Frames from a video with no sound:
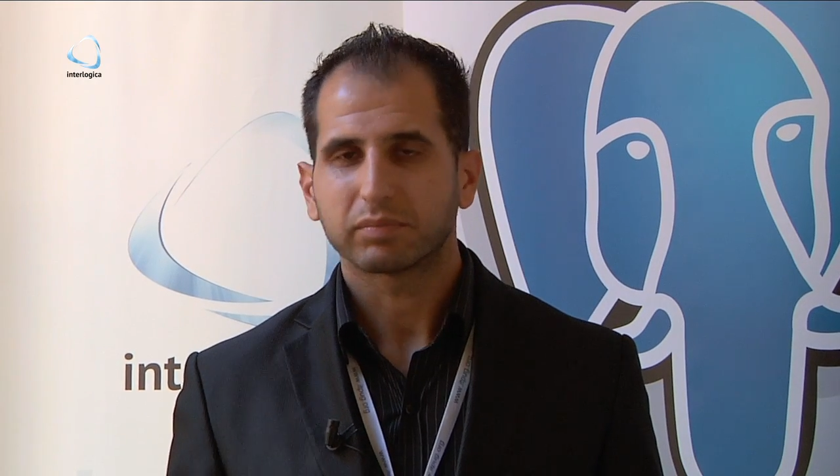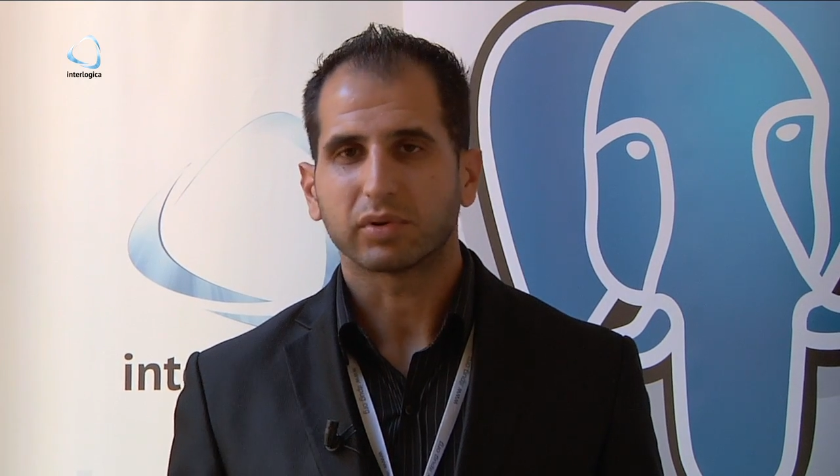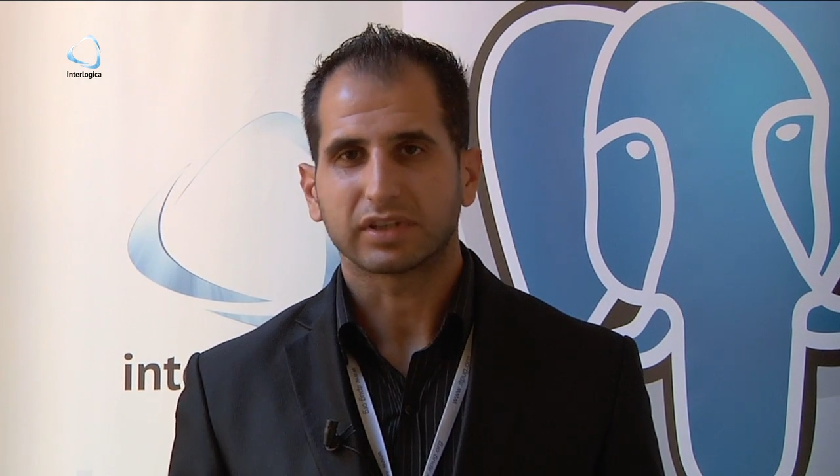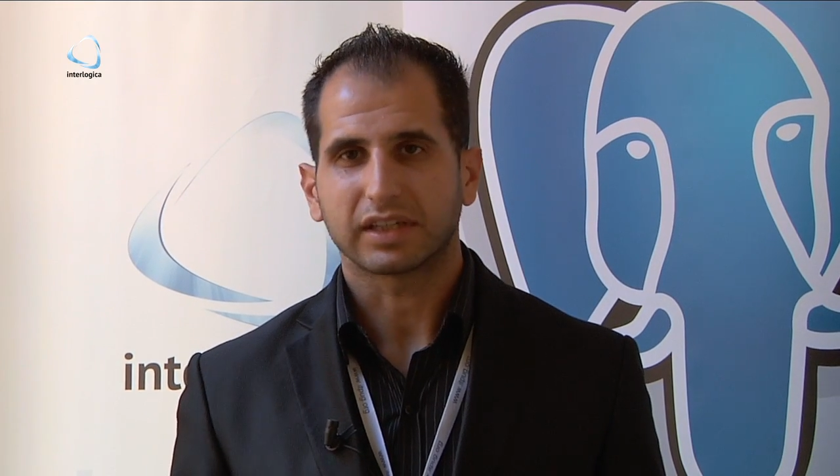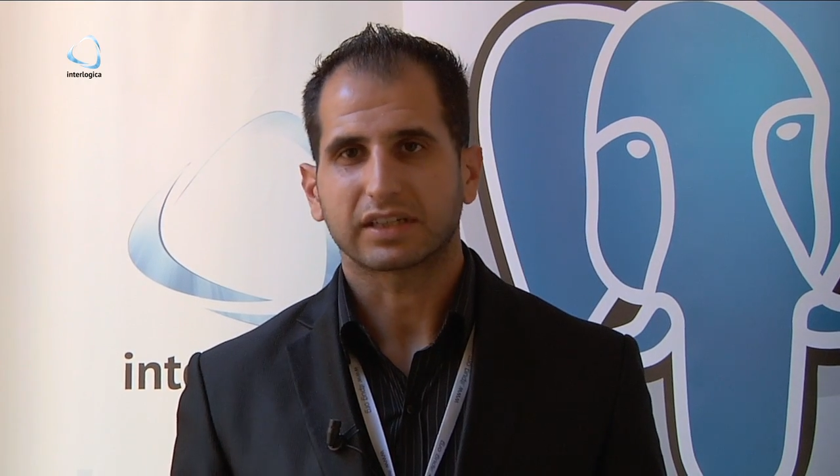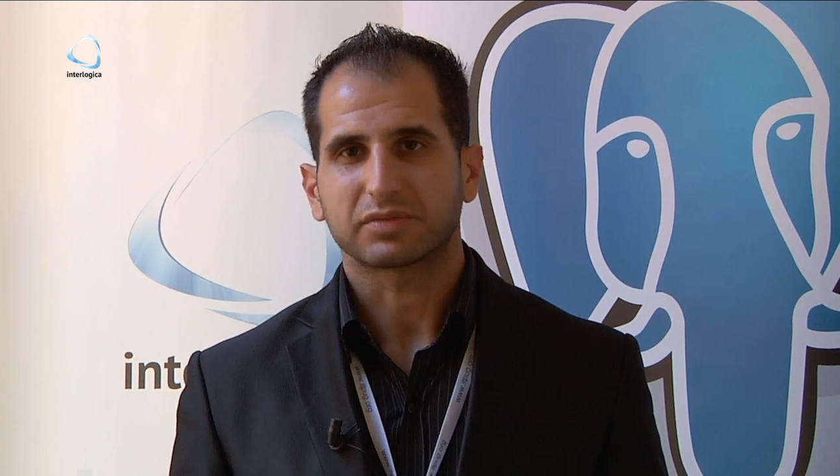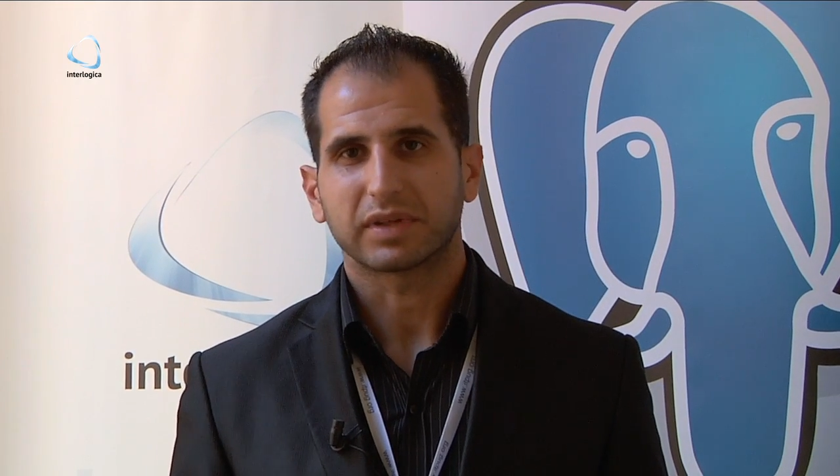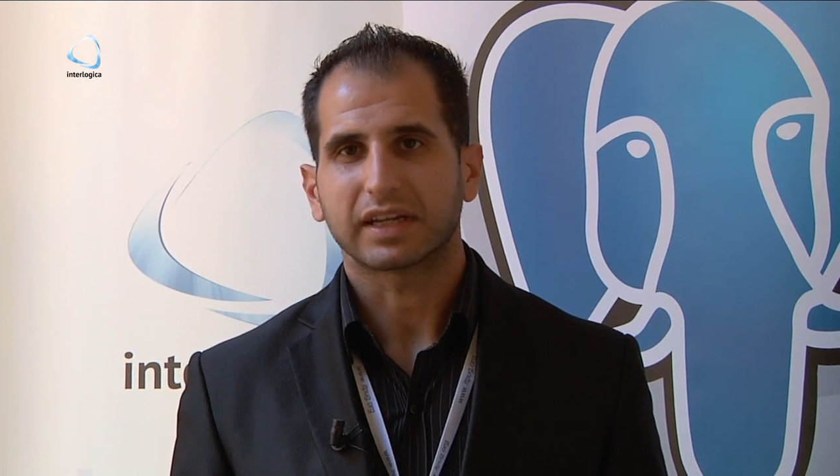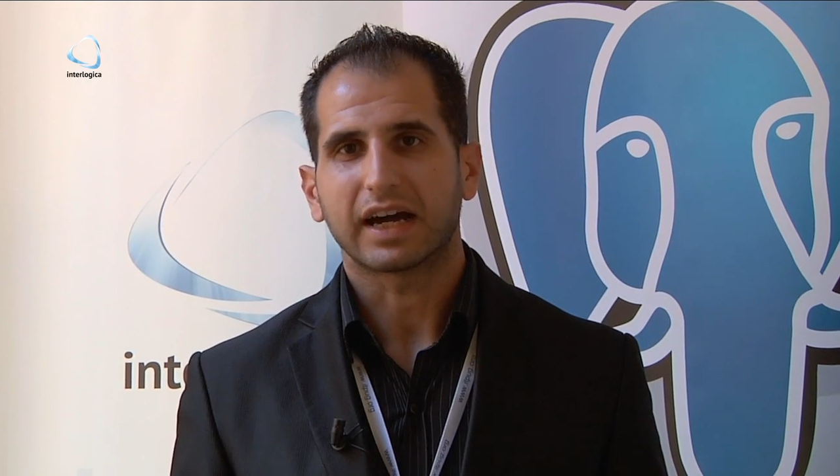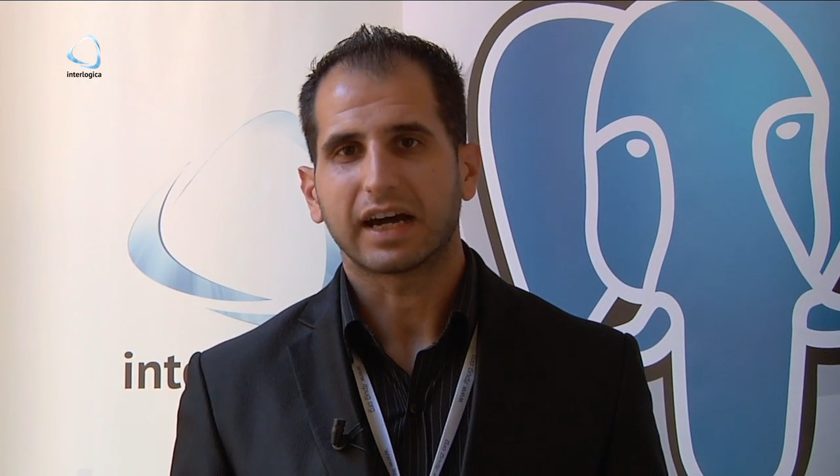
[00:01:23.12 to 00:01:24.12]
poter
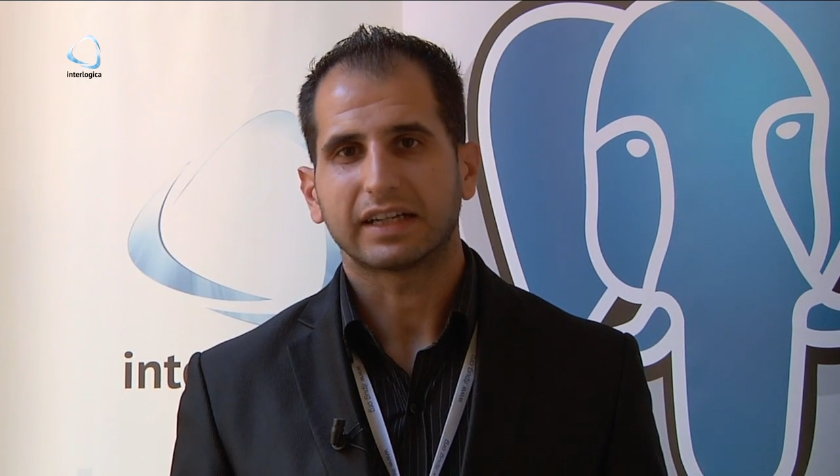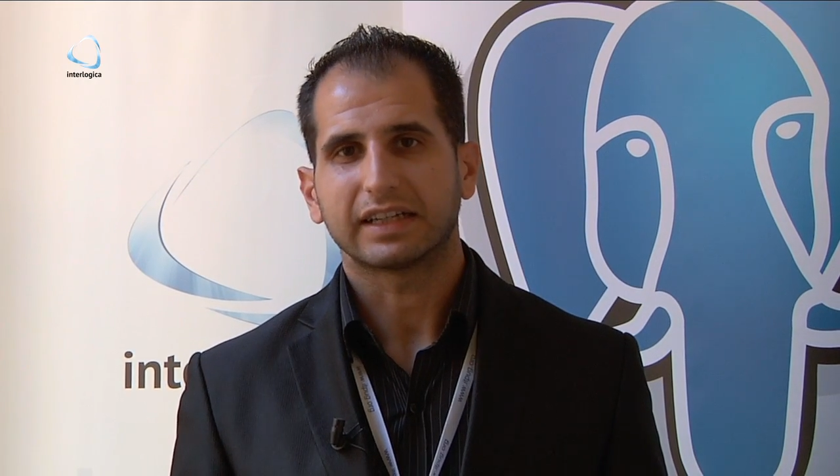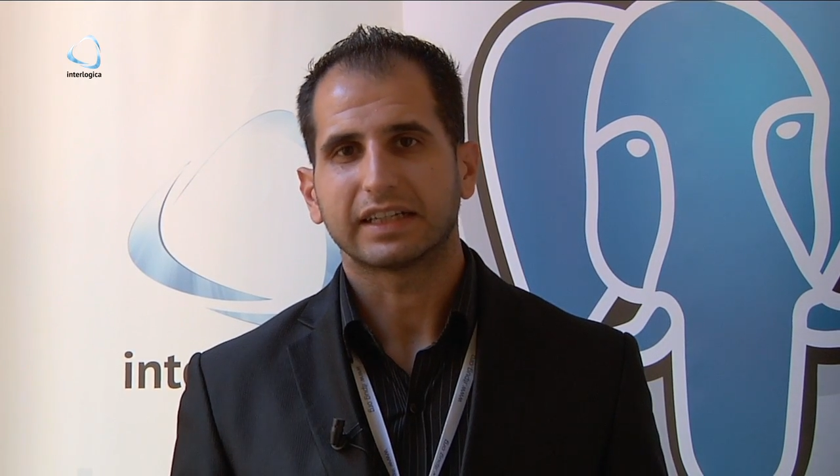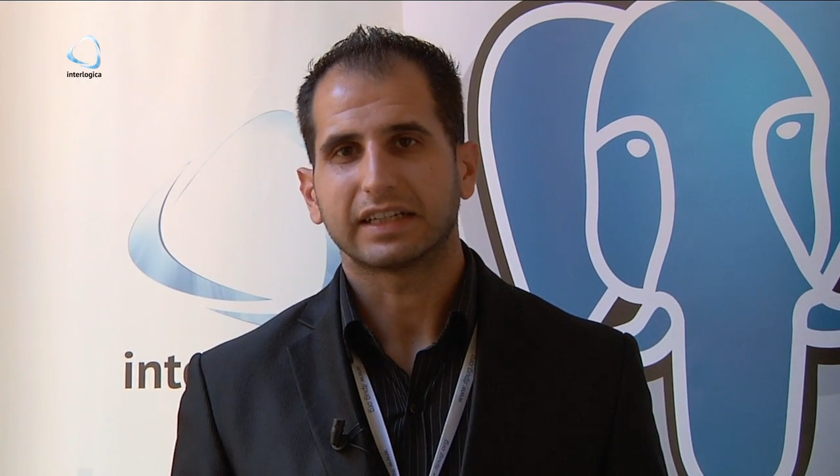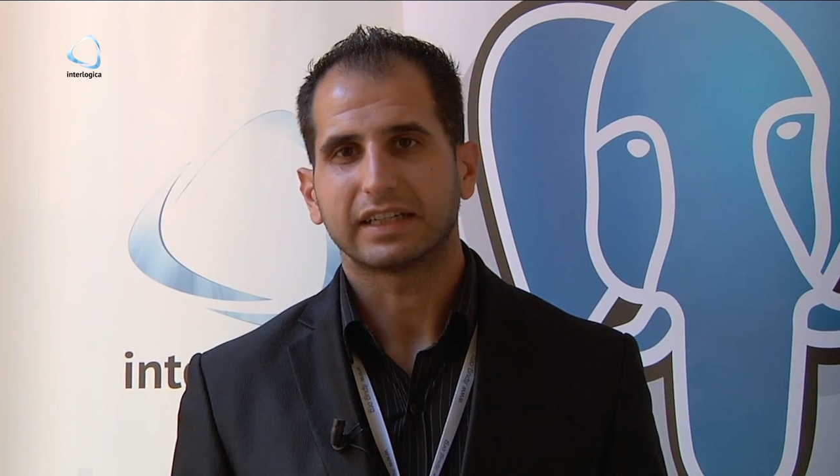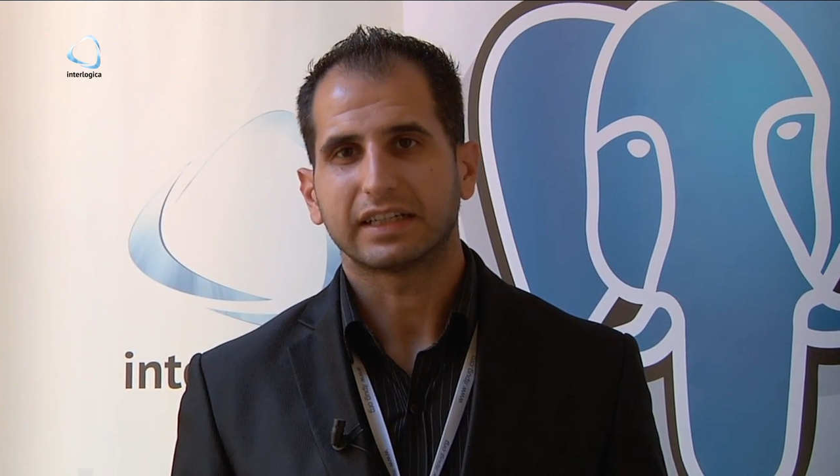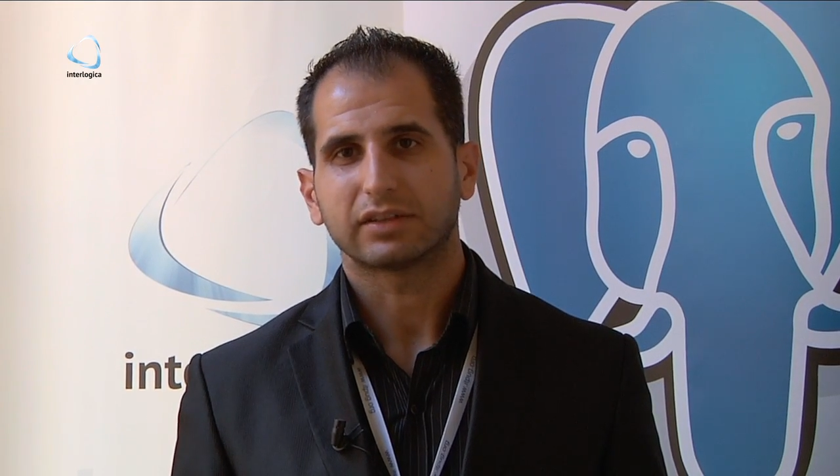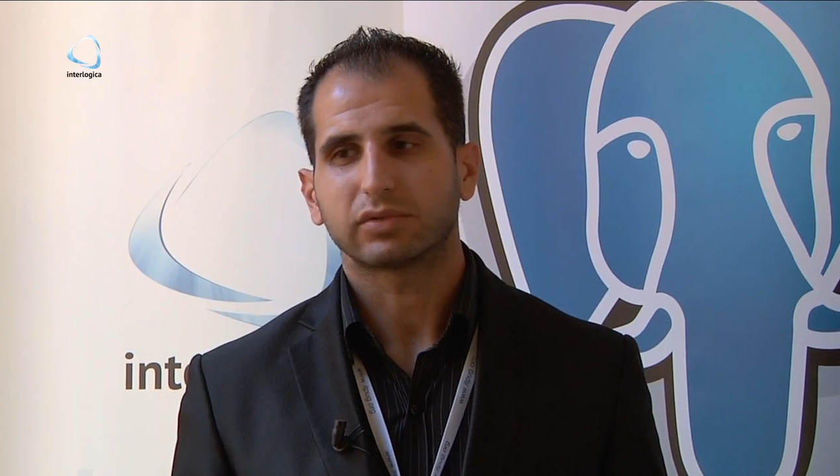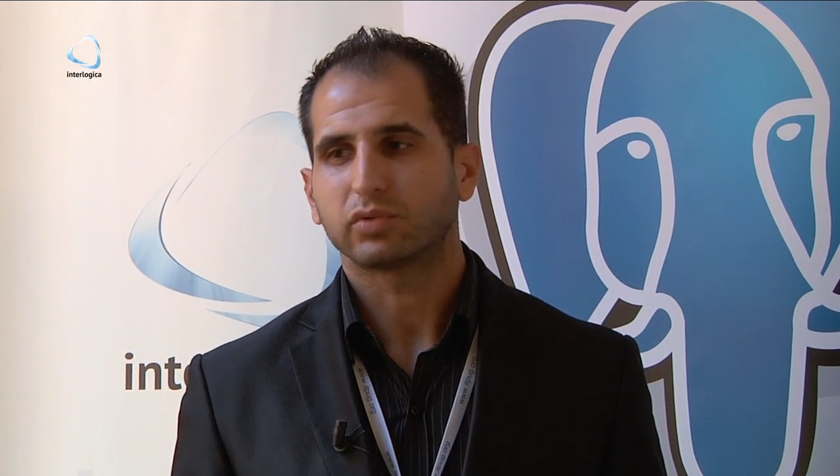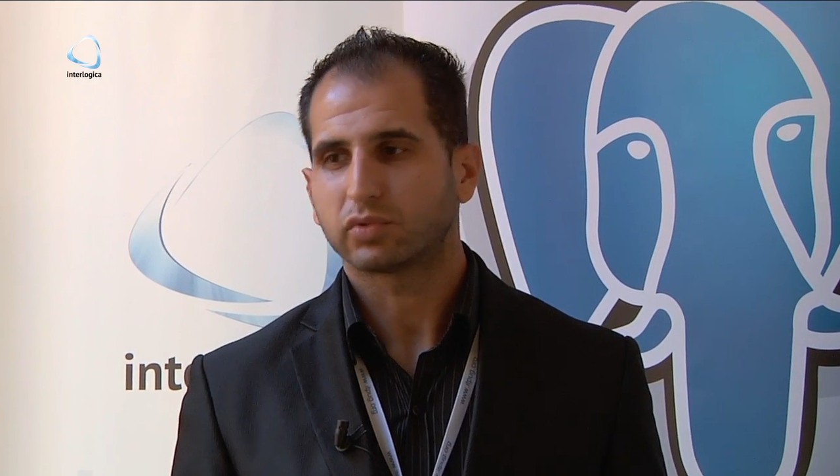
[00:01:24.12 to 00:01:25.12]
spiegare